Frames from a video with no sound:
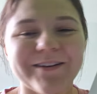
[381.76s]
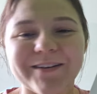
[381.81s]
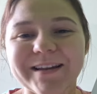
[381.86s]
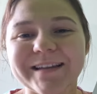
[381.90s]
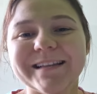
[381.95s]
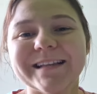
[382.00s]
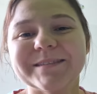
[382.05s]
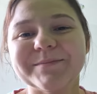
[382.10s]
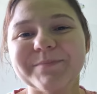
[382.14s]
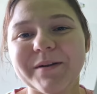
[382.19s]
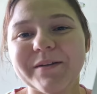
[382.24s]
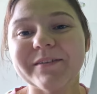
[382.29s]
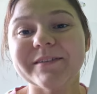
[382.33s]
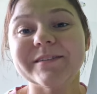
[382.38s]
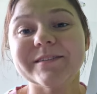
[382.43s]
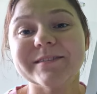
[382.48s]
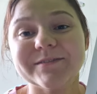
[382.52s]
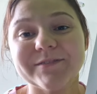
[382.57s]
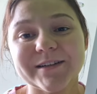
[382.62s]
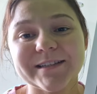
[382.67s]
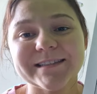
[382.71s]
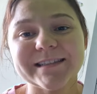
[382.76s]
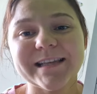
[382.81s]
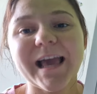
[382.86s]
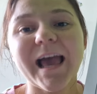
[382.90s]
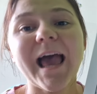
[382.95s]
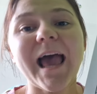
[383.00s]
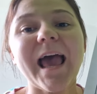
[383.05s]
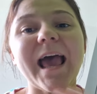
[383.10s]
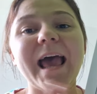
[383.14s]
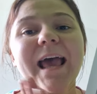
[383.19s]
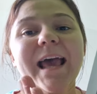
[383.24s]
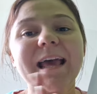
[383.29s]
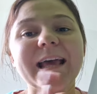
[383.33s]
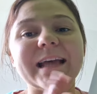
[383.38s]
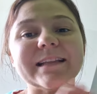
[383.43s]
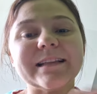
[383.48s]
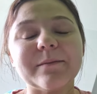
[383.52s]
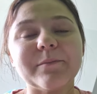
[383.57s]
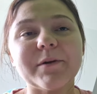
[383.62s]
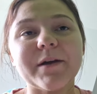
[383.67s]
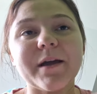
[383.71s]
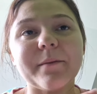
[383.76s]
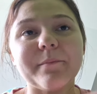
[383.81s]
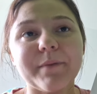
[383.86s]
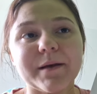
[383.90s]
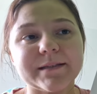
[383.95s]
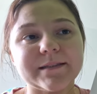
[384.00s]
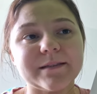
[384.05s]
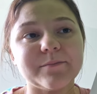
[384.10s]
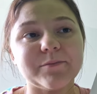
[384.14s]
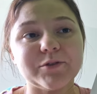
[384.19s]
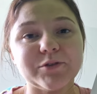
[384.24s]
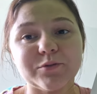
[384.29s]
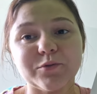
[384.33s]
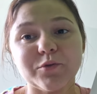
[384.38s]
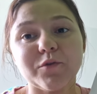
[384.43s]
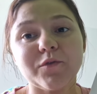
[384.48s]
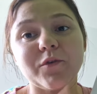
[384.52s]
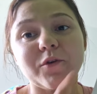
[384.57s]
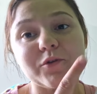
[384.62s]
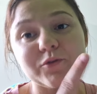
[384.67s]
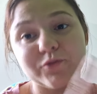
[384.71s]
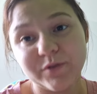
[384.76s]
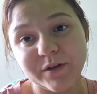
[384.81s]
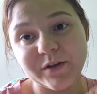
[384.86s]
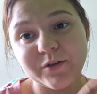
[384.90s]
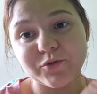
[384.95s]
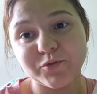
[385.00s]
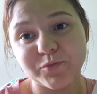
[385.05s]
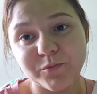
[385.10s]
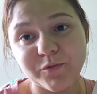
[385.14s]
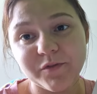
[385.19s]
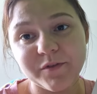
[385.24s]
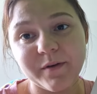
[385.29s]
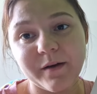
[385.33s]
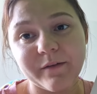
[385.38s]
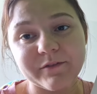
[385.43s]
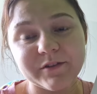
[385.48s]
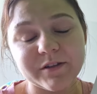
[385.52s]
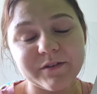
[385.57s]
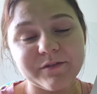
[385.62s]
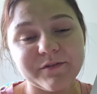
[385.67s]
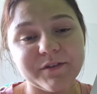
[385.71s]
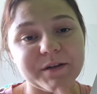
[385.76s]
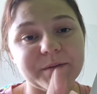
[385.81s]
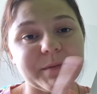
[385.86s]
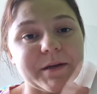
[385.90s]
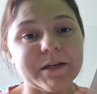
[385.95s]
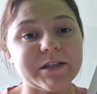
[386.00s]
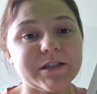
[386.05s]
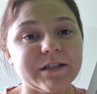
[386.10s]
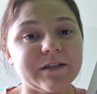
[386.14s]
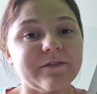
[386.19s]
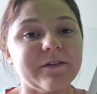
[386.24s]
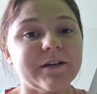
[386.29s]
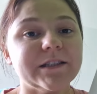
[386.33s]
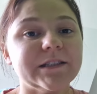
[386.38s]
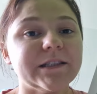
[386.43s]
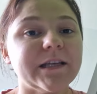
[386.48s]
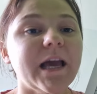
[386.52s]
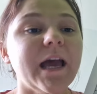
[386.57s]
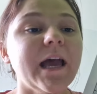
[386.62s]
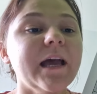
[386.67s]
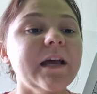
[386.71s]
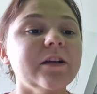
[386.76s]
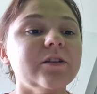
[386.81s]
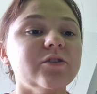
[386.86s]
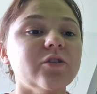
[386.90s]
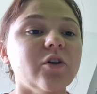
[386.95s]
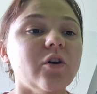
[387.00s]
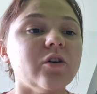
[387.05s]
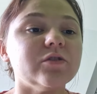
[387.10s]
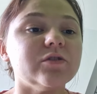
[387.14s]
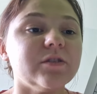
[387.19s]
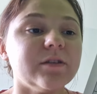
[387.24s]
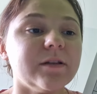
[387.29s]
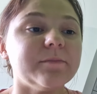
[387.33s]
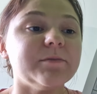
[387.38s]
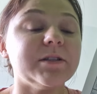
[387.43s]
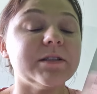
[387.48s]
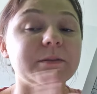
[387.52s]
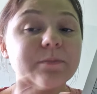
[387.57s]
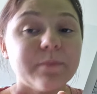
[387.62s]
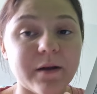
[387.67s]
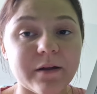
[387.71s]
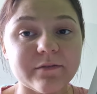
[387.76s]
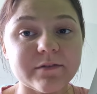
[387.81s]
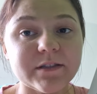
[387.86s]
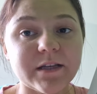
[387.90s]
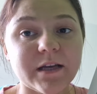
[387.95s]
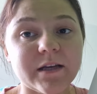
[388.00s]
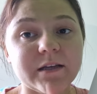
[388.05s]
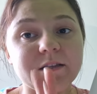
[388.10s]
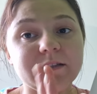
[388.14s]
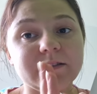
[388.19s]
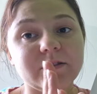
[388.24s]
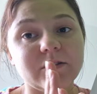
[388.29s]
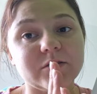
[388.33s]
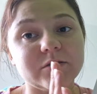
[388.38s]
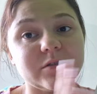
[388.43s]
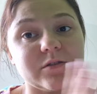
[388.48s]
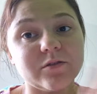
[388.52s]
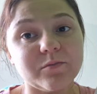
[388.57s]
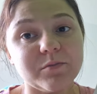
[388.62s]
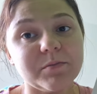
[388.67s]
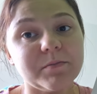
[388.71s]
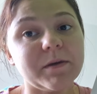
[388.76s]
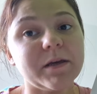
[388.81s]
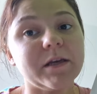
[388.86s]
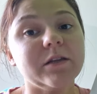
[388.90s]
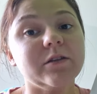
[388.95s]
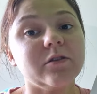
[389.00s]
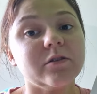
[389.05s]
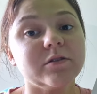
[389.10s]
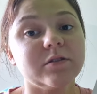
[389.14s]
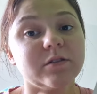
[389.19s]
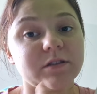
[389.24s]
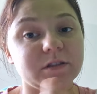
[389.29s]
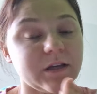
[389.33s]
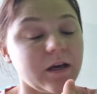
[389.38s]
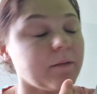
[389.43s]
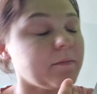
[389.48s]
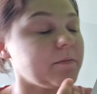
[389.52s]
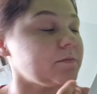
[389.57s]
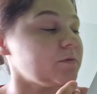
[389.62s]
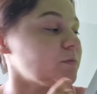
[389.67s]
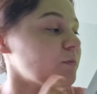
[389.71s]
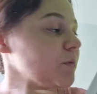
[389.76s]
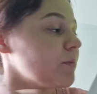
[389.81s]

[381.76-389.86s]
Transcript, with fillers: Kolejna sprawa to jest właśnie e, ta moja baza posiłków, o której już mówiłam w tym filmie, czyli właśnie to, co nam się sprawdza i to, co lubimy i to, co chciałabym